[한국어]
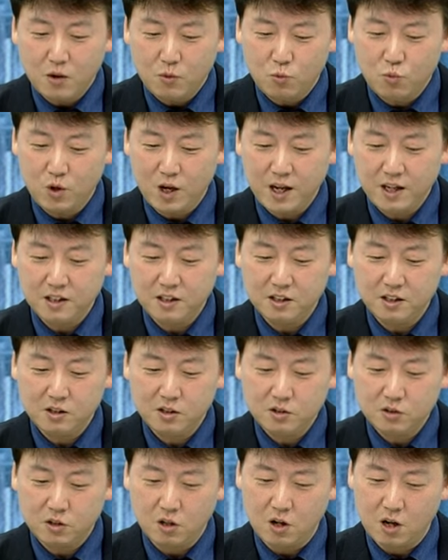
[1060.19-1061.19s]
위에
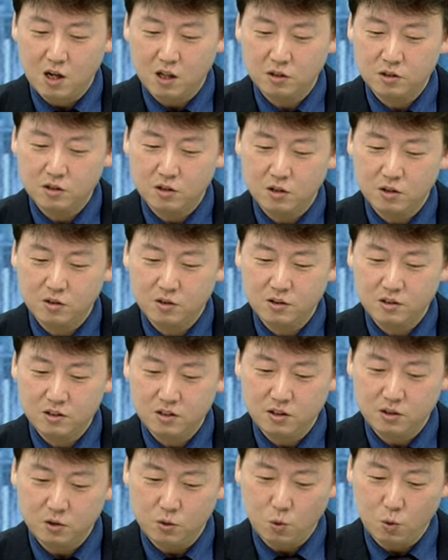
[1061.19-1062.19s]
있는 저항선을
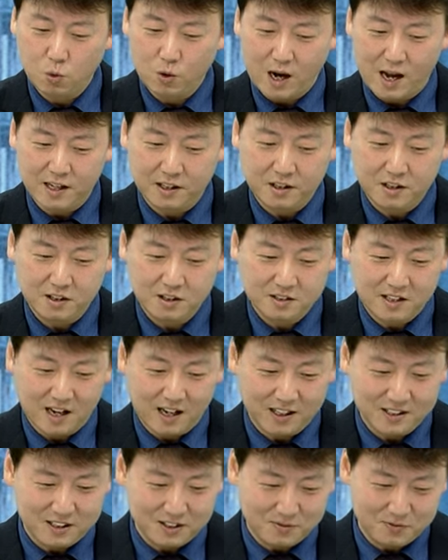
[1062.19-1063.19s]
요 라인들을
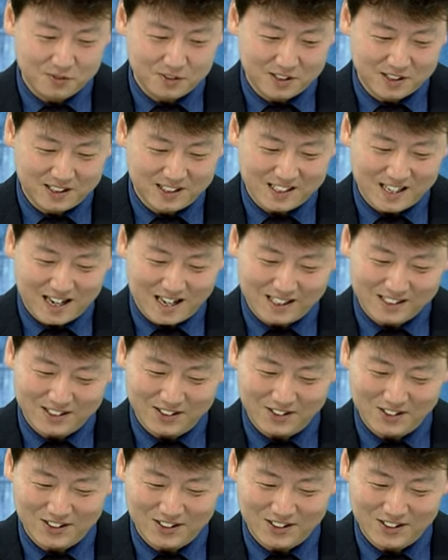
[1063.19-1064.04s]
제가 지금 긋진 않았어요.